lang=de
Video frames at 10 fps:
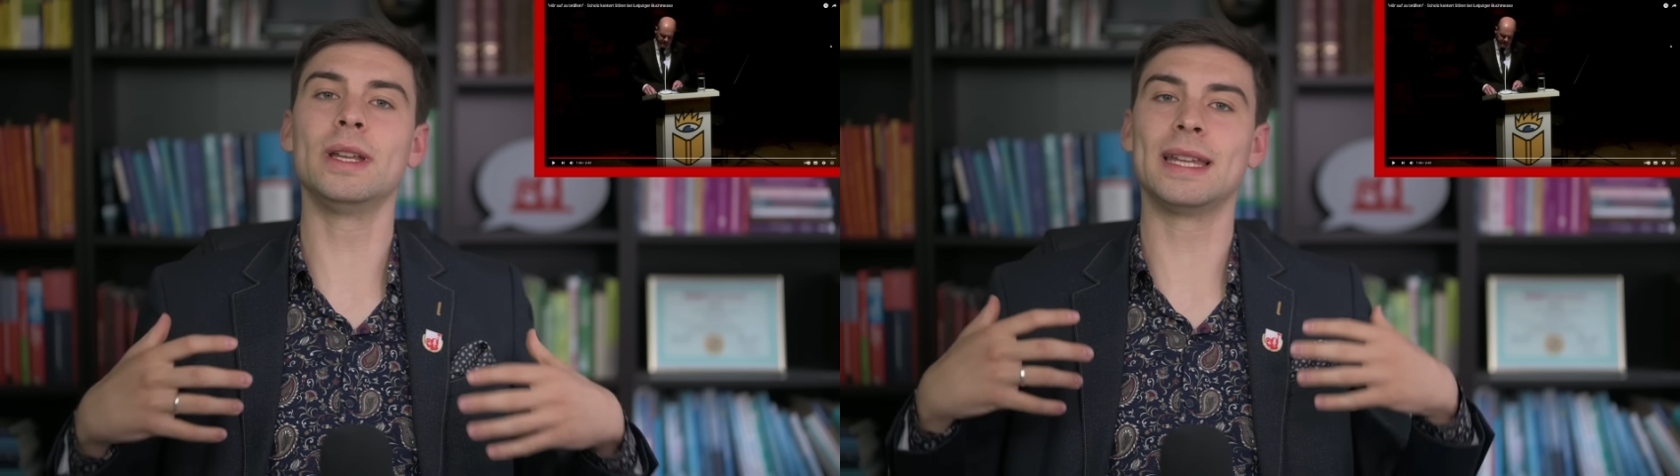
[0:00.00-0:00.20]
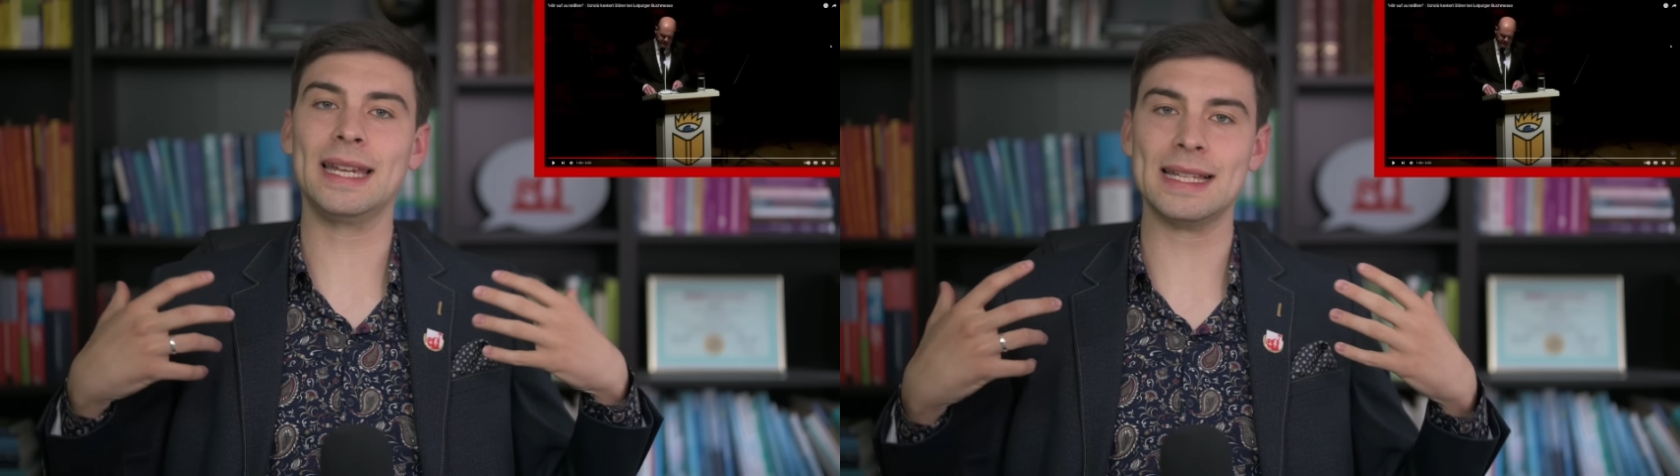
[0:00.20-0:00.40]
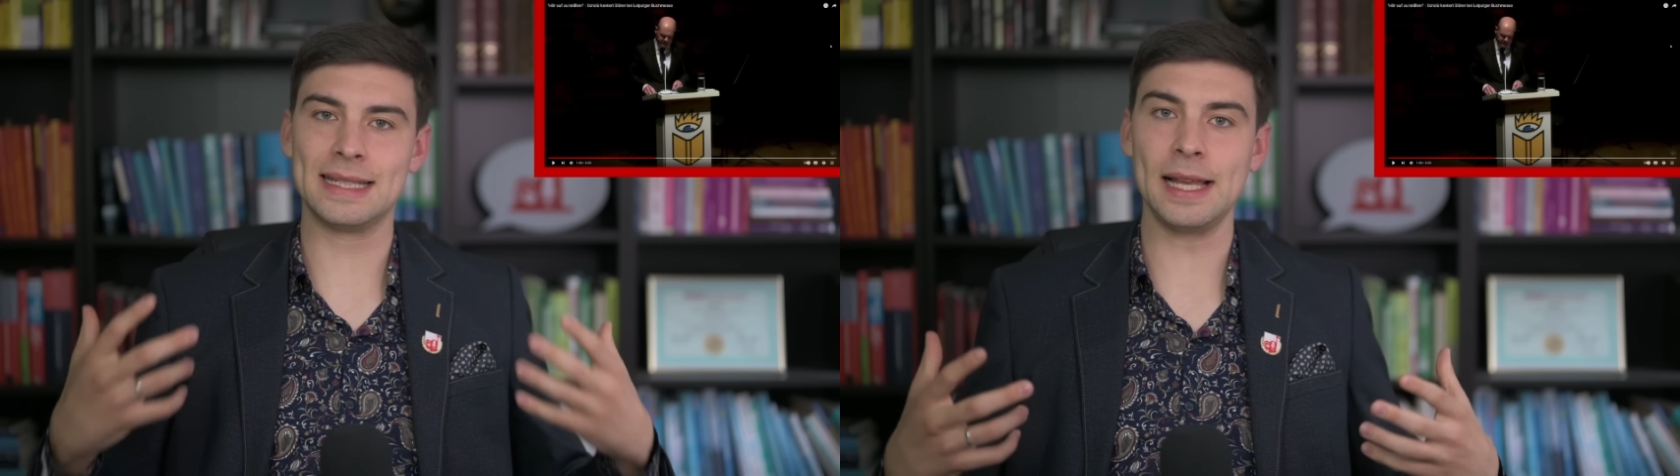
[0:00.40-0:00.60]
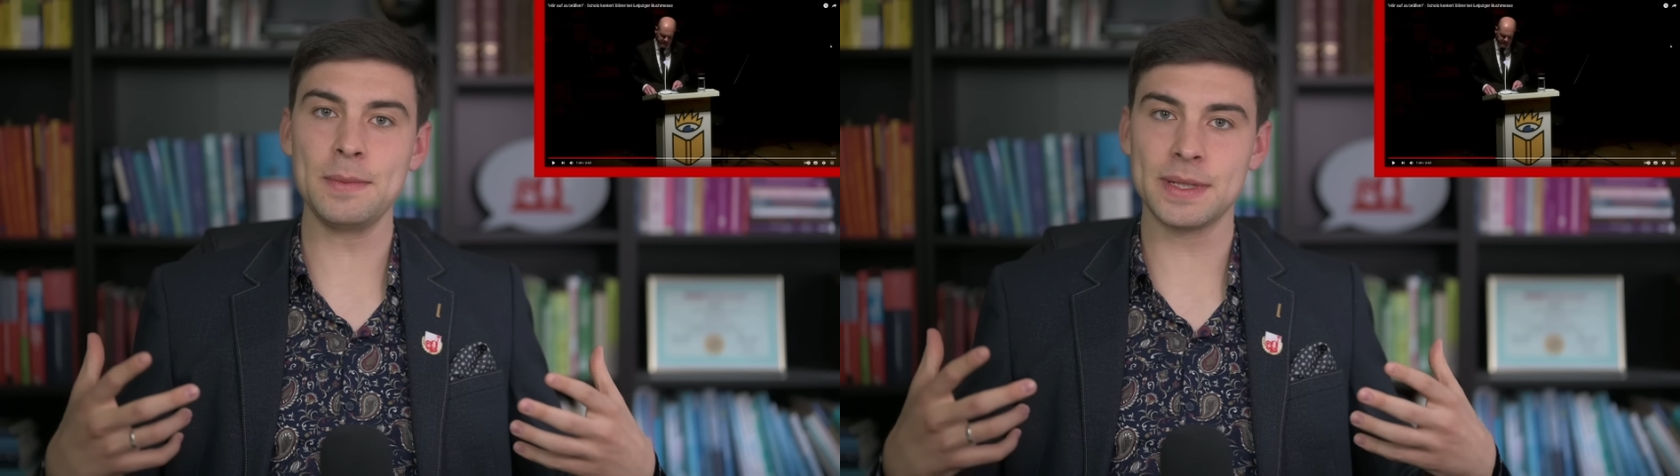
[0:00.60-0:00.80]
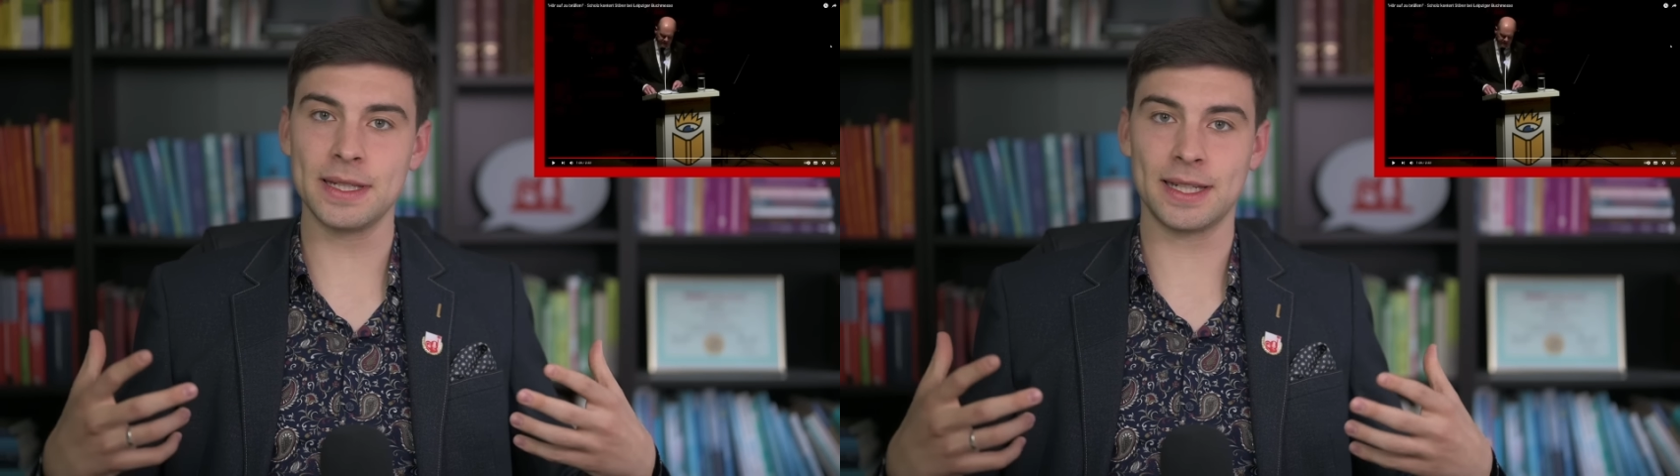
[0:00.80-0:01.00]
in deiner
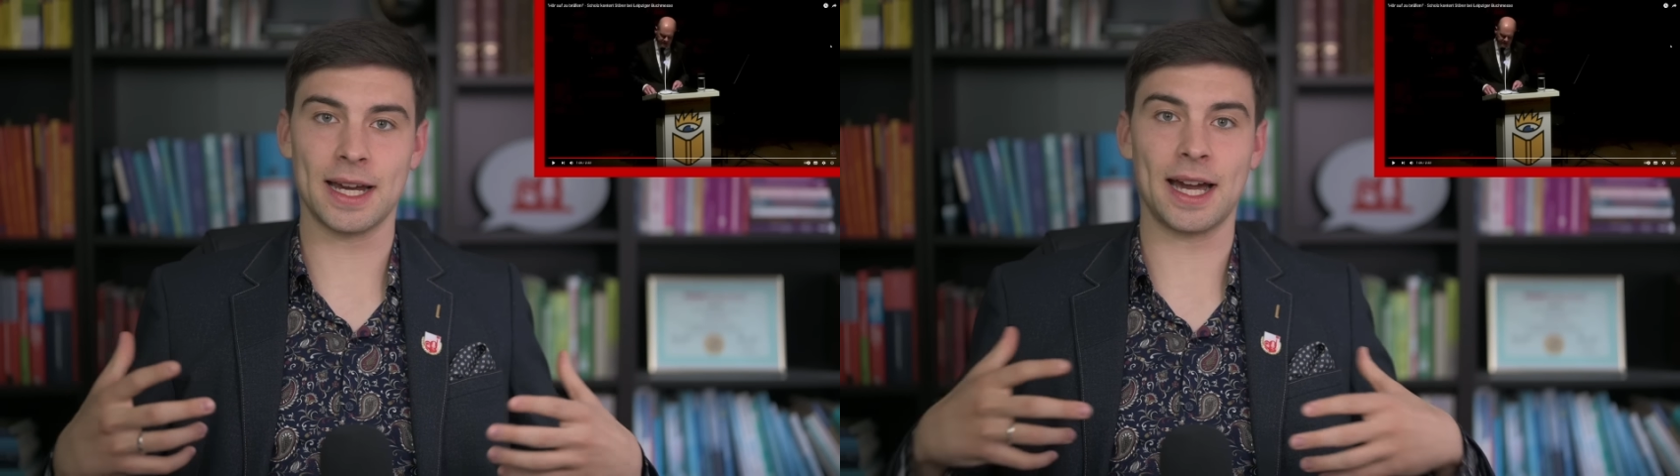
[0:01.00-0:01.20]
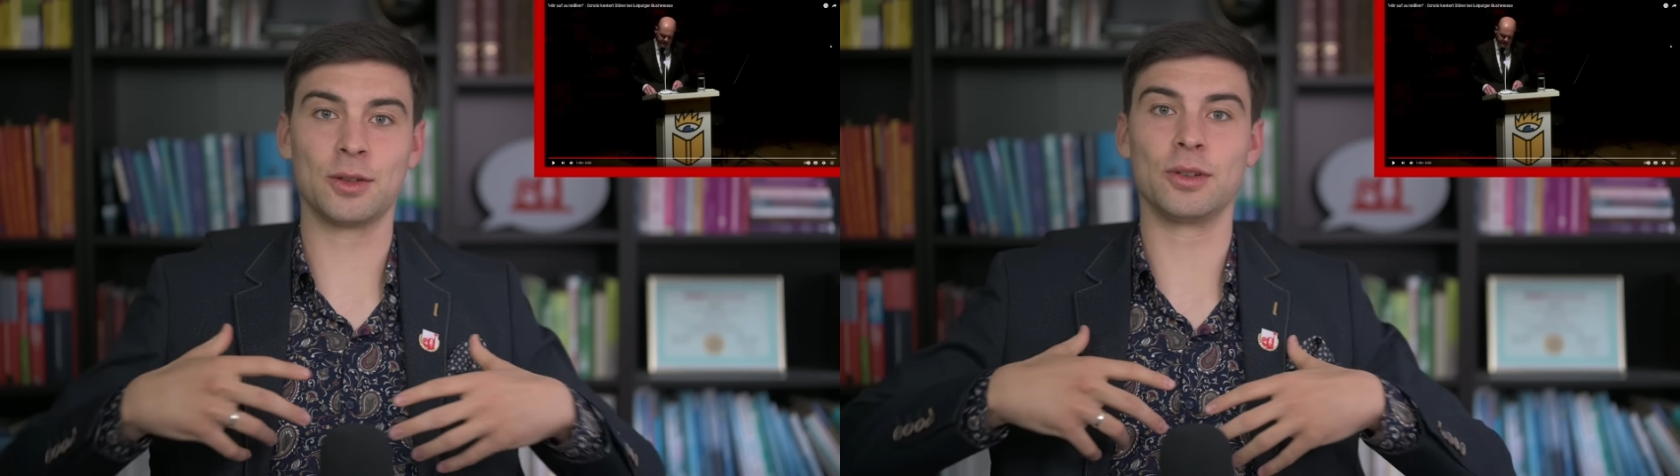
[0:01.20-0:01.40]
Selbstsicherheit